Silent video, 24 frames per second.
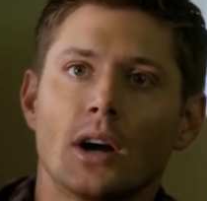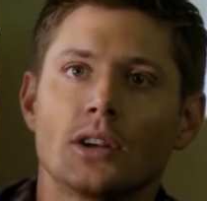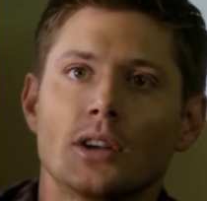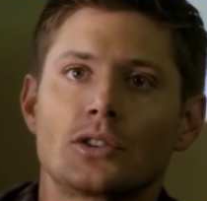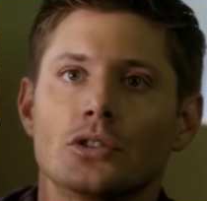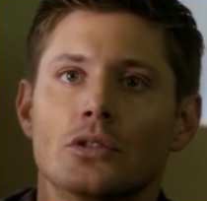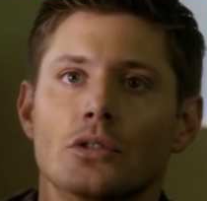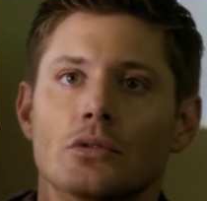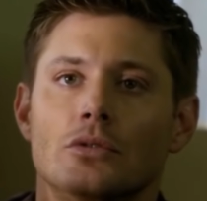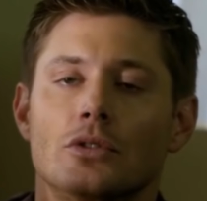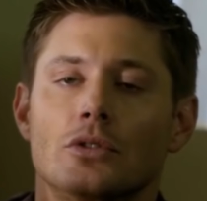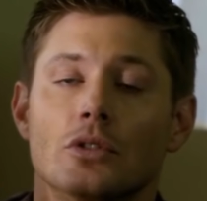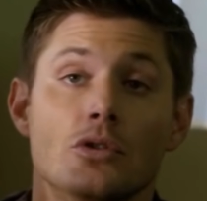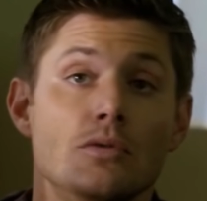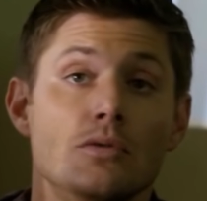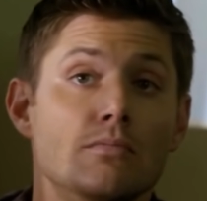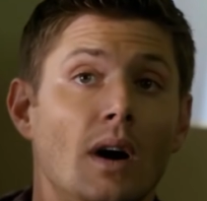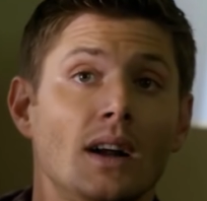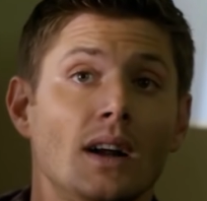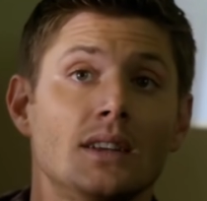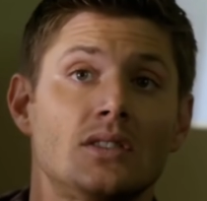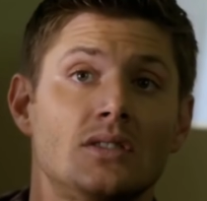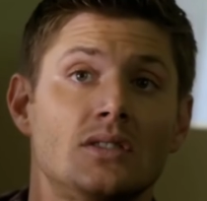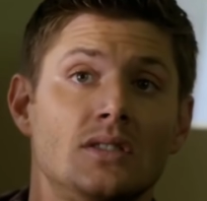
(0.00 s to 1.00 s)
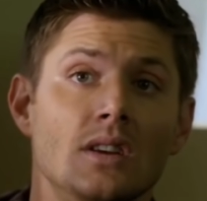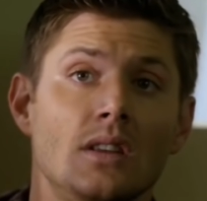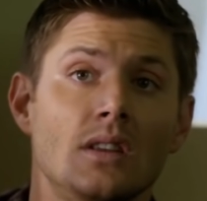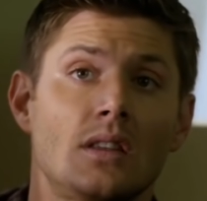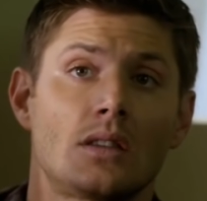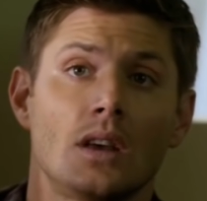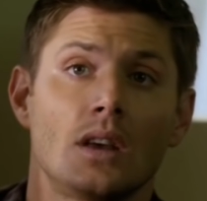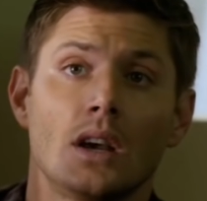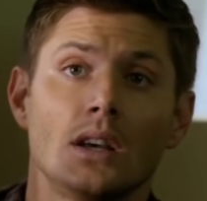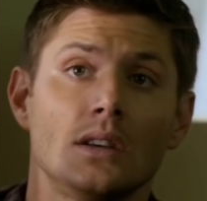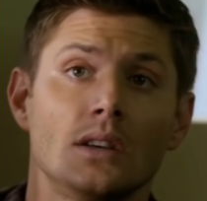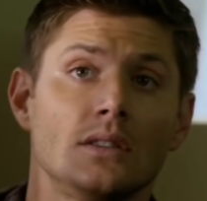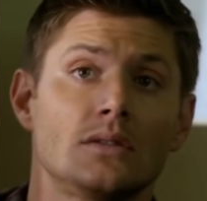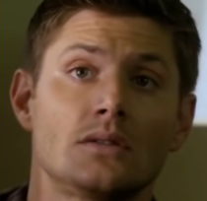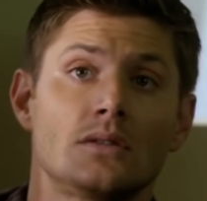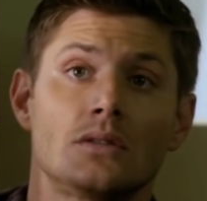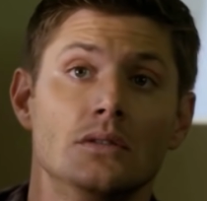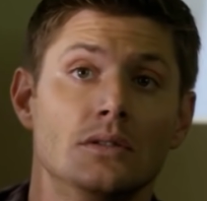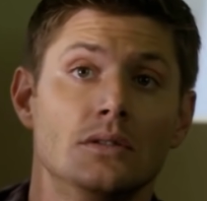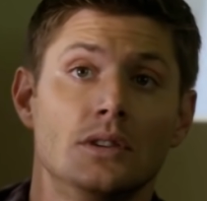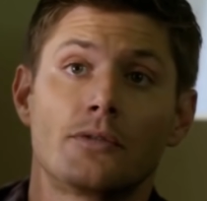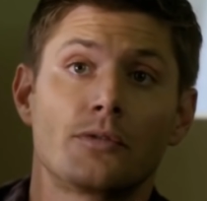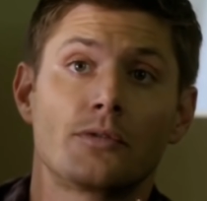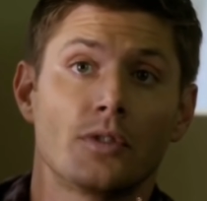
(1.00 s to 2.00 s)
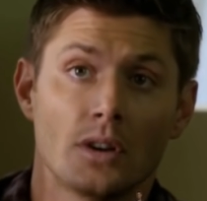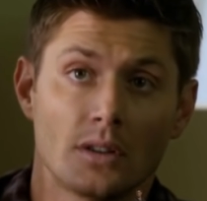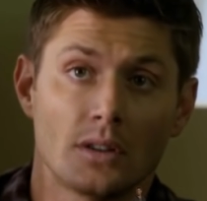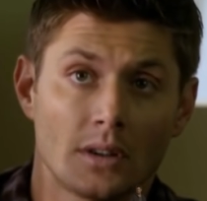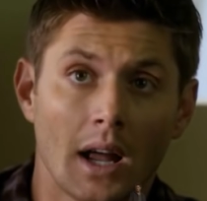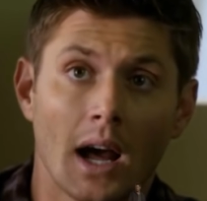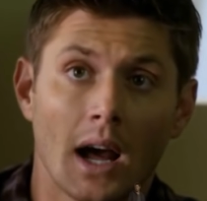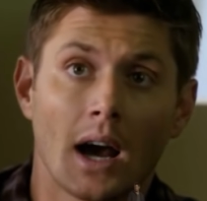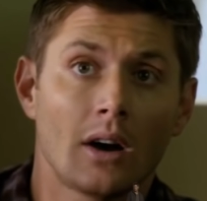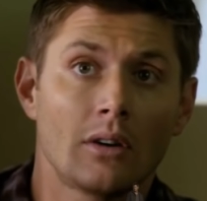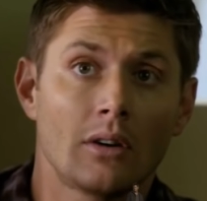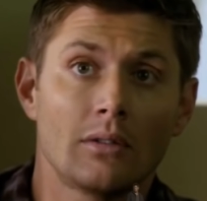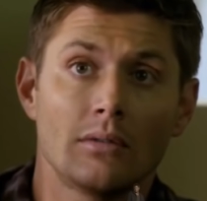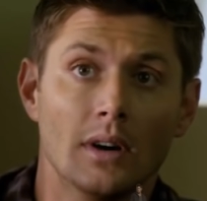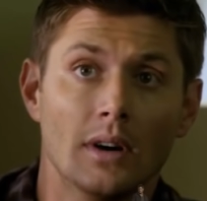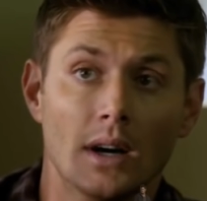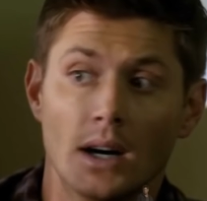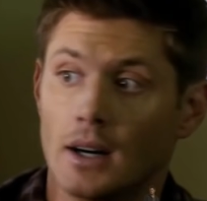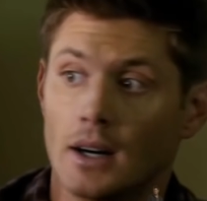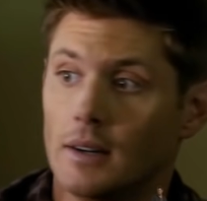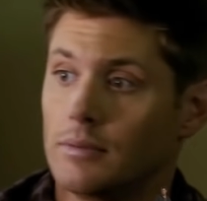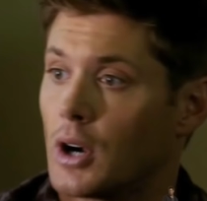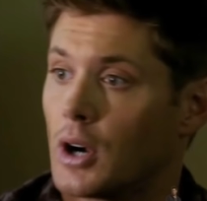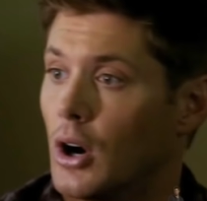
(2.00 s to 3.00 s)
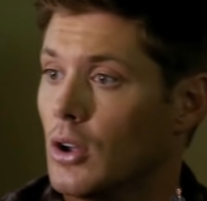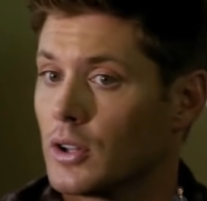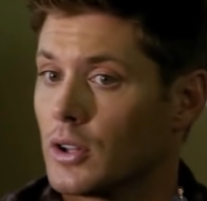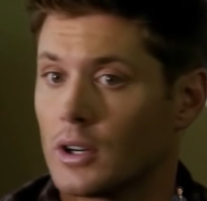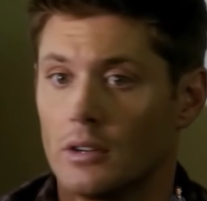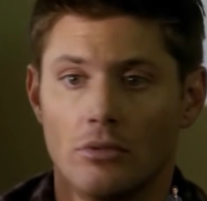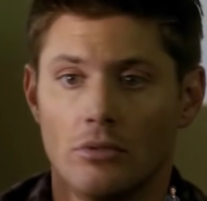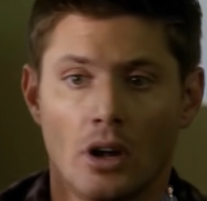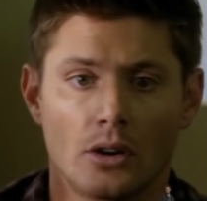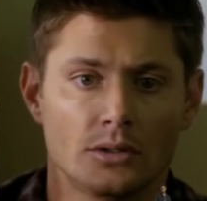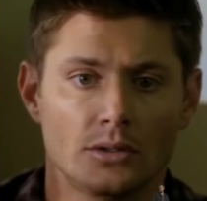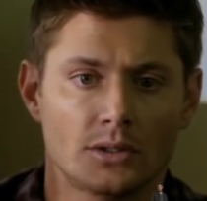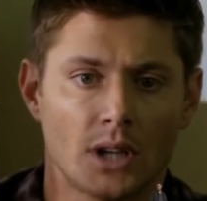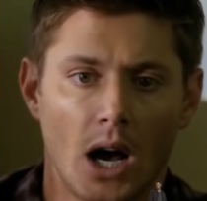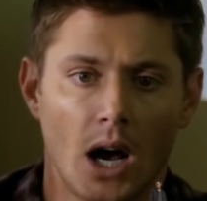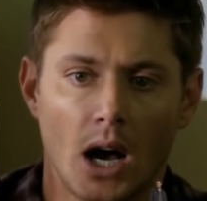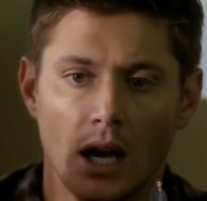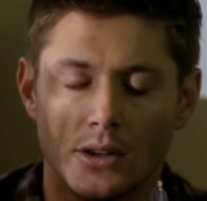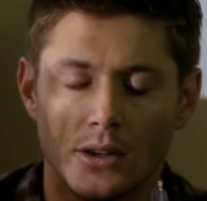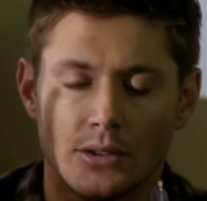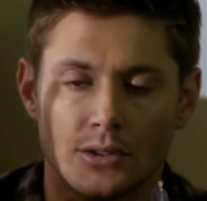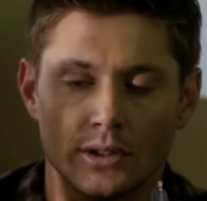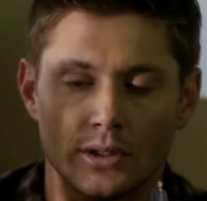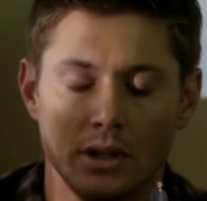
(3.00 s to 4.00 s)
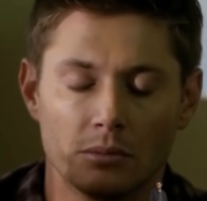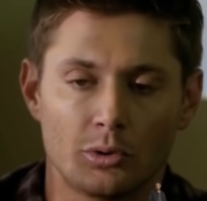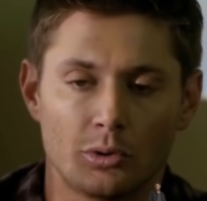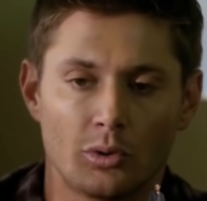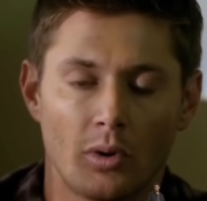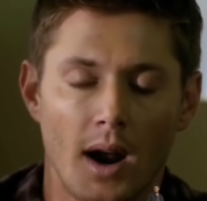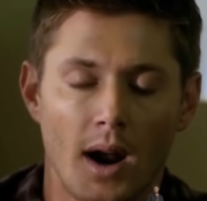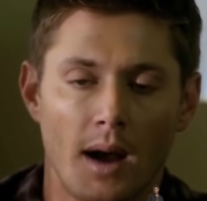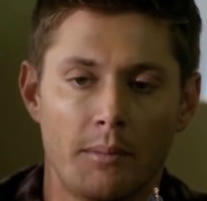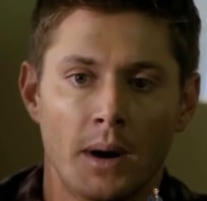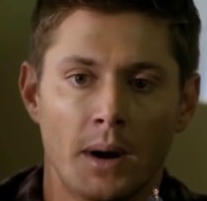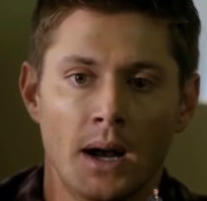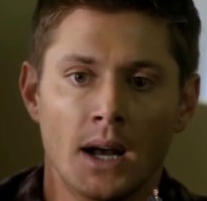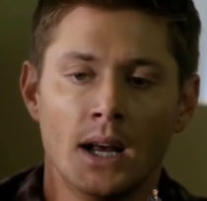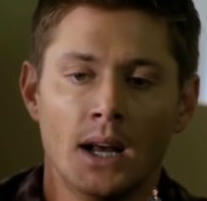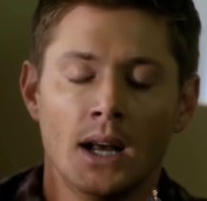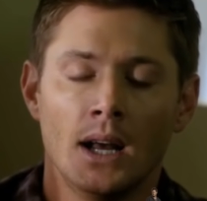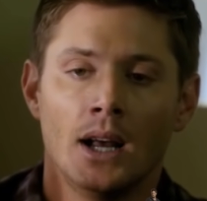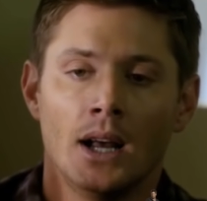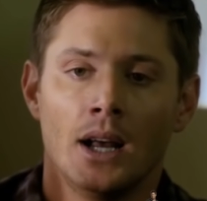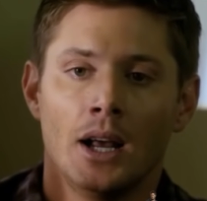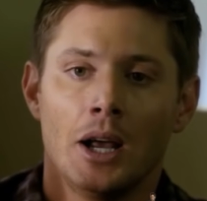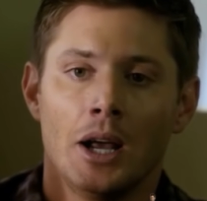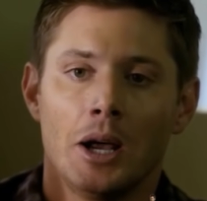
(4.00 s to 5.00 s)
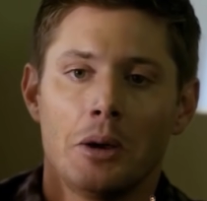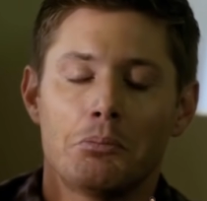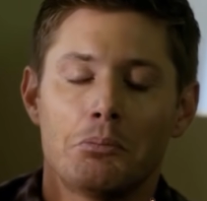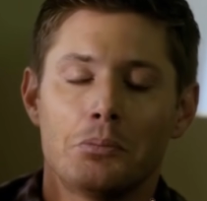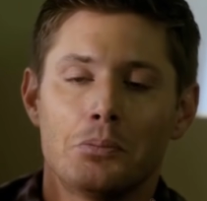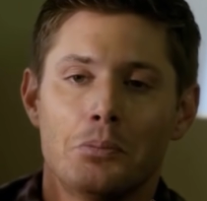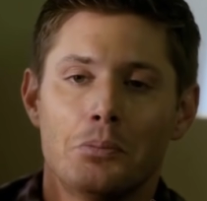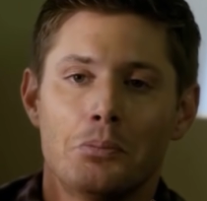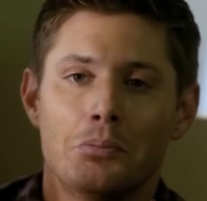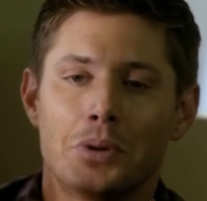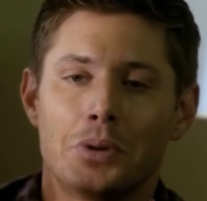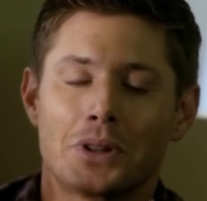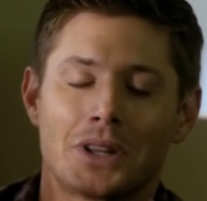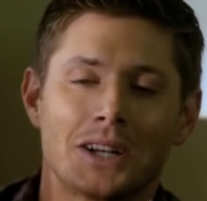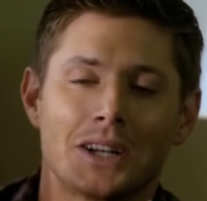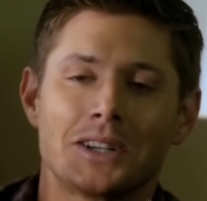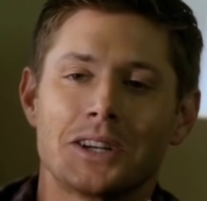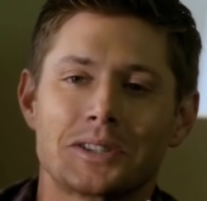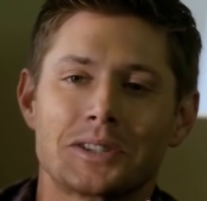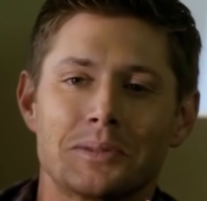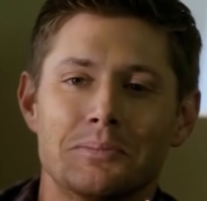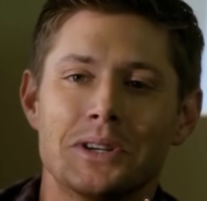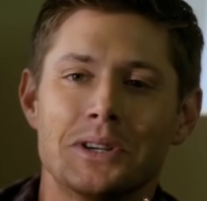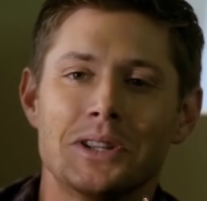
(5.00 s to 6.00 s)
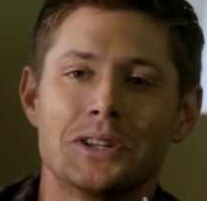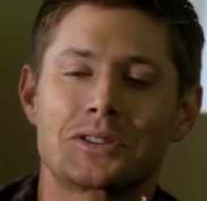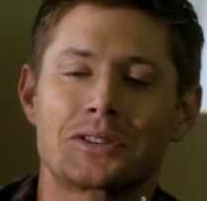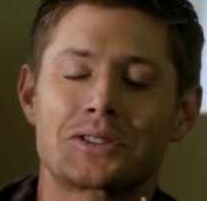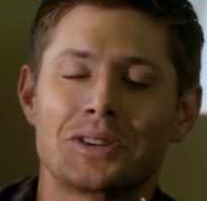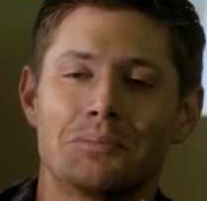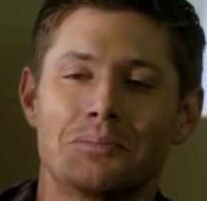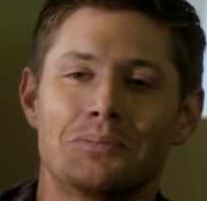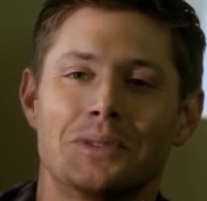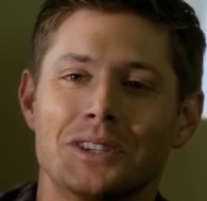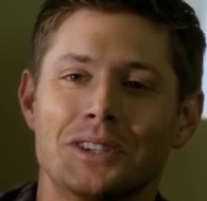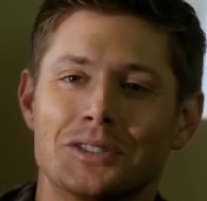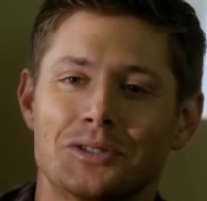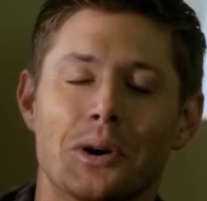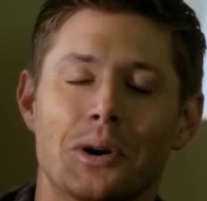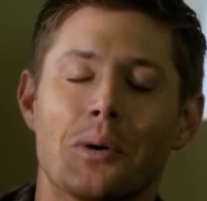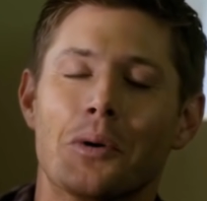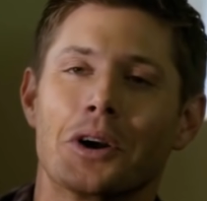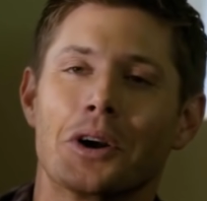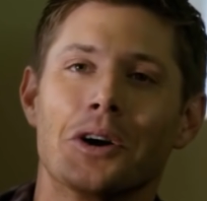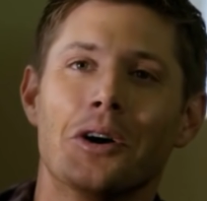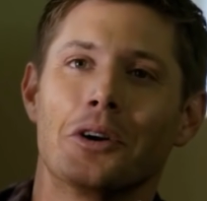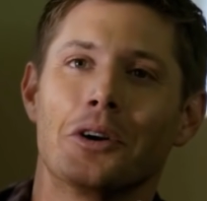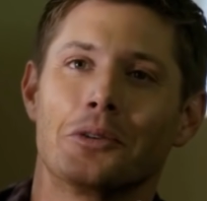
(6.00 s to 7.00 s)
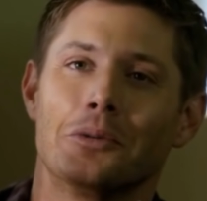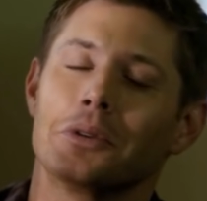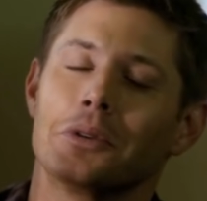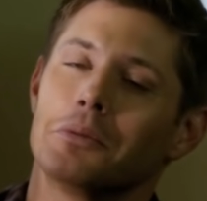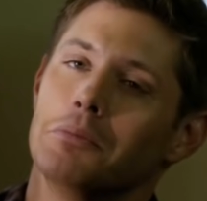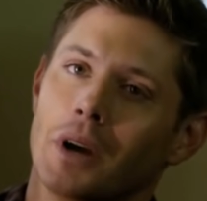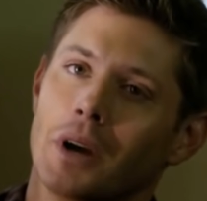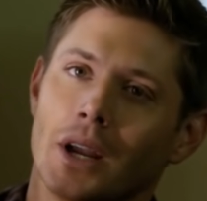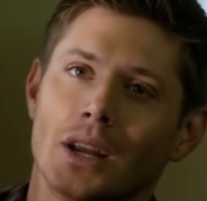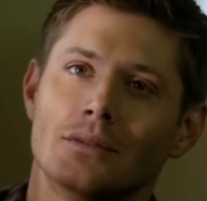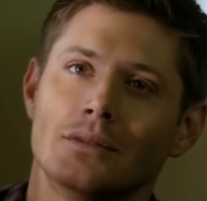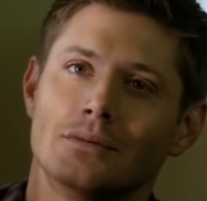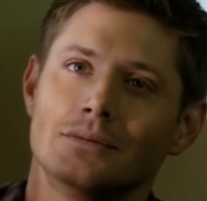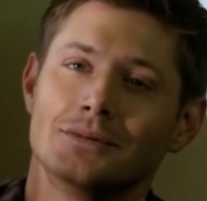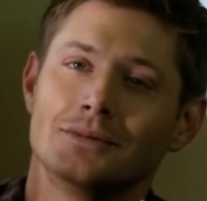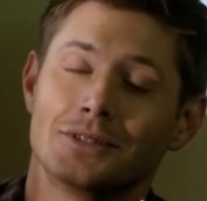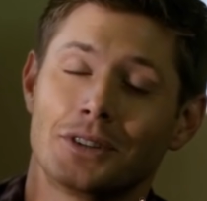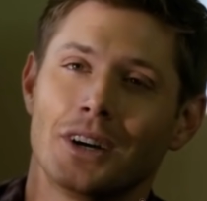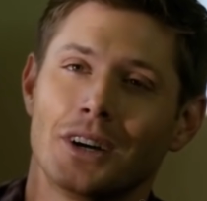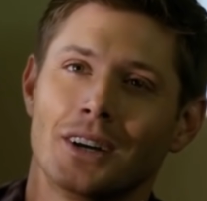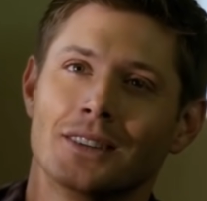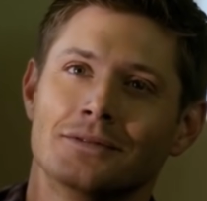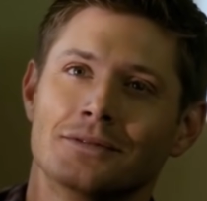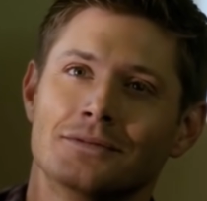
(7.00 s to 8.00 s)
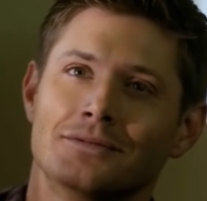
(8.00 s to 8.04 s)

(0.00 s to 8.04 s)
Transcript: Возможно, у тебя теперь другой взгляд на вещи. Uh, Эйфория uh, бегуна и все такое. Но это не значит, будто что-то не так со мной.